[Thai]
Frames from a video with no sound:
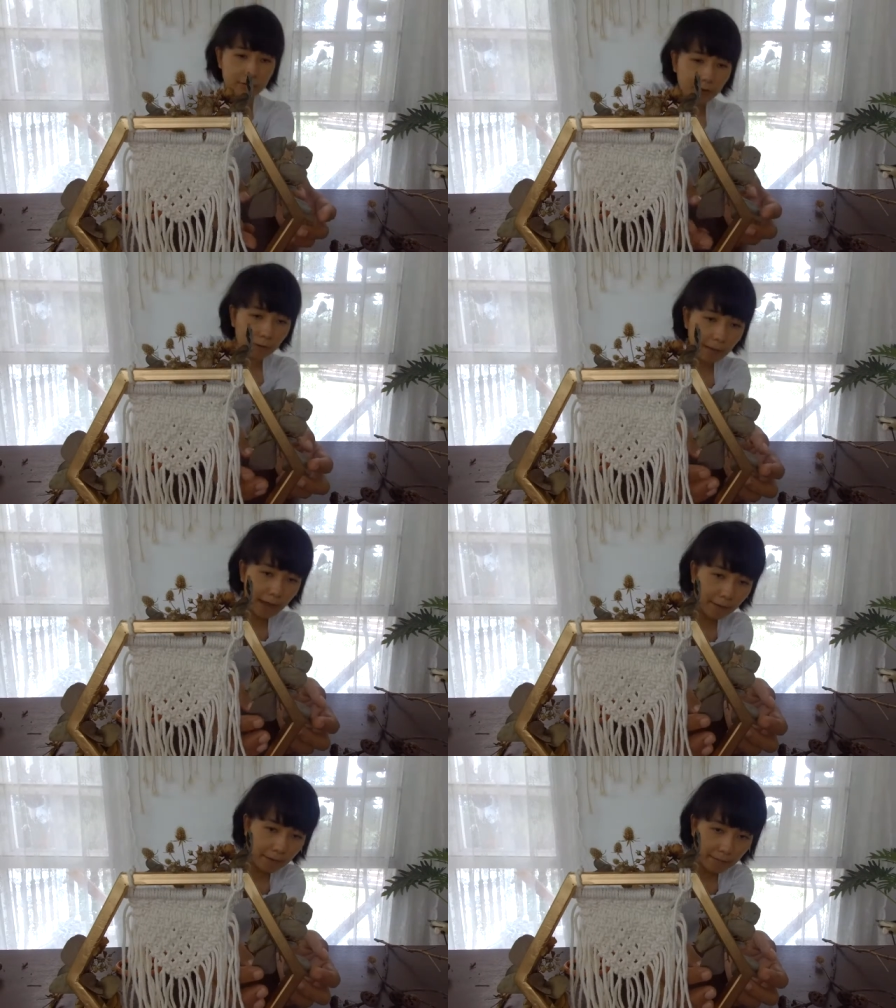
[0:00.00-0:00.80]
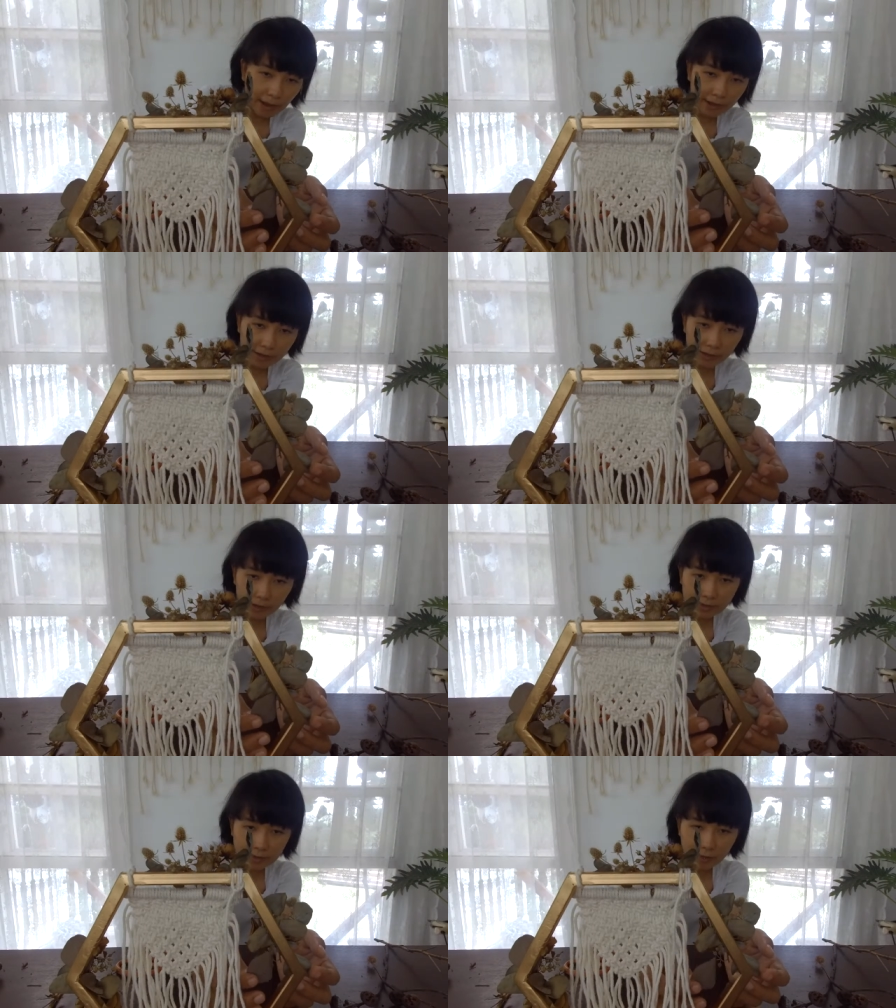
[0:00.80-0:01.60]
ดอกไม้ใบไม้นี่เรา
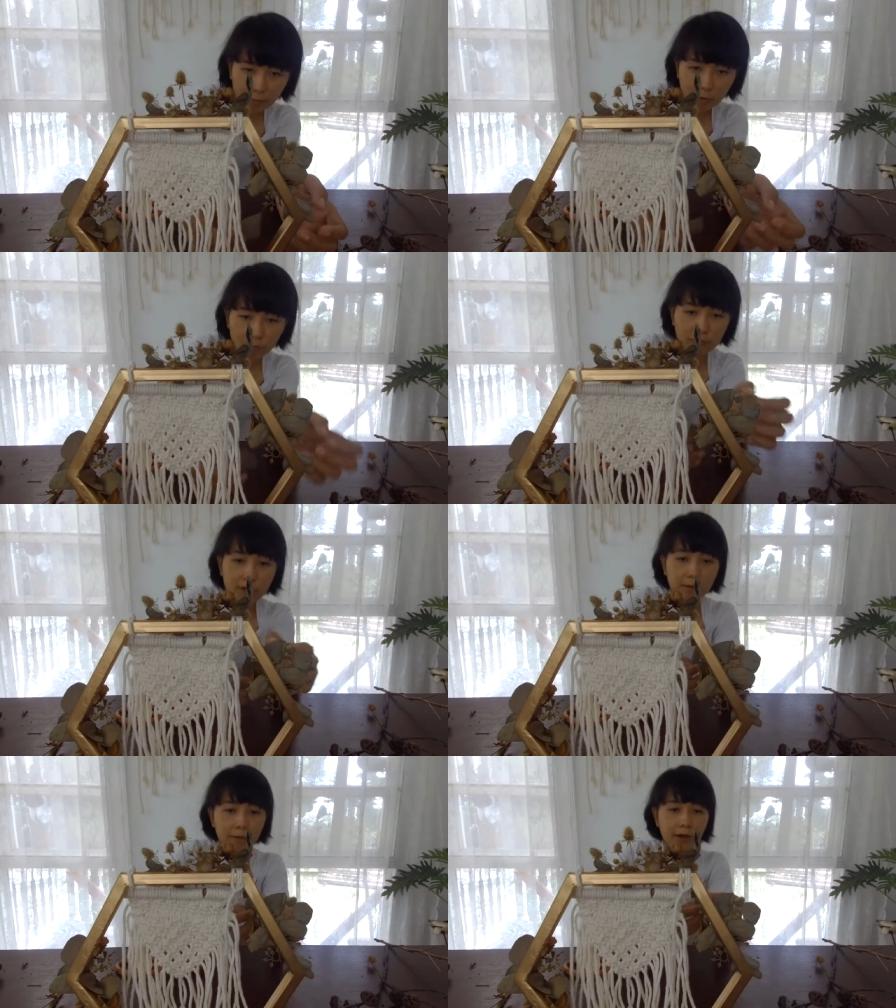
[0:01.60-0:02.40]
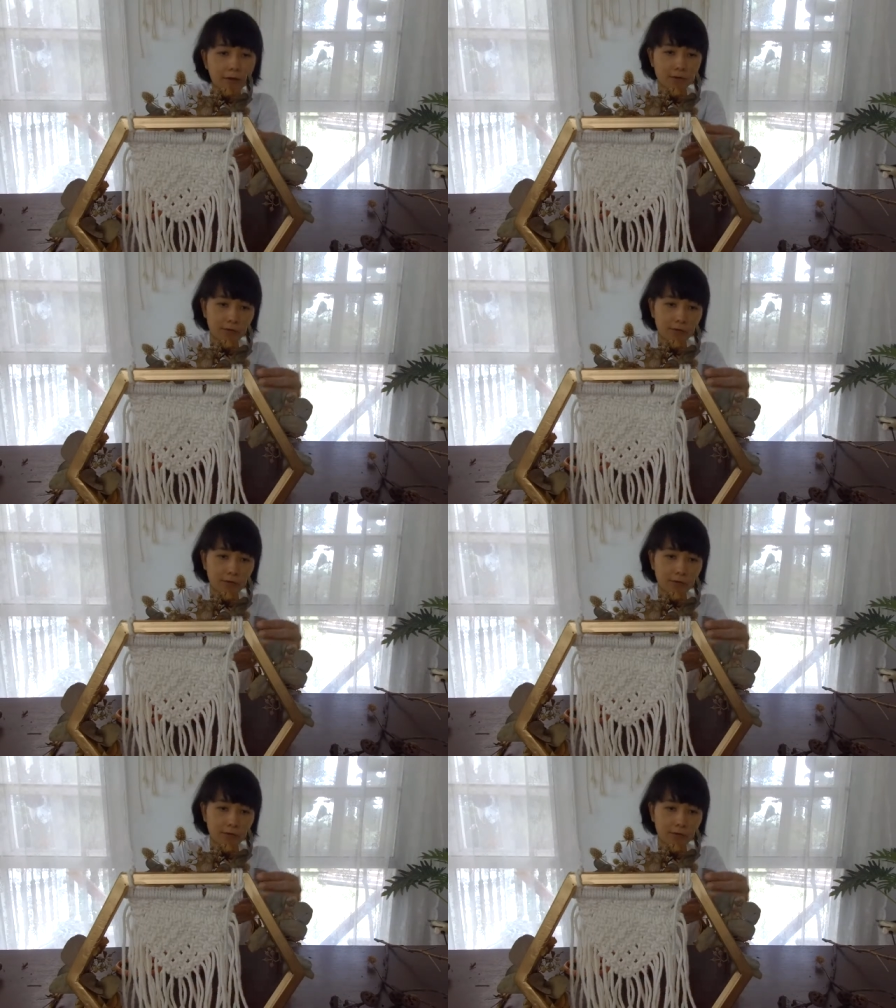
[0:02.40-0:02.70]
อาจจะต้องเบามือกับเขา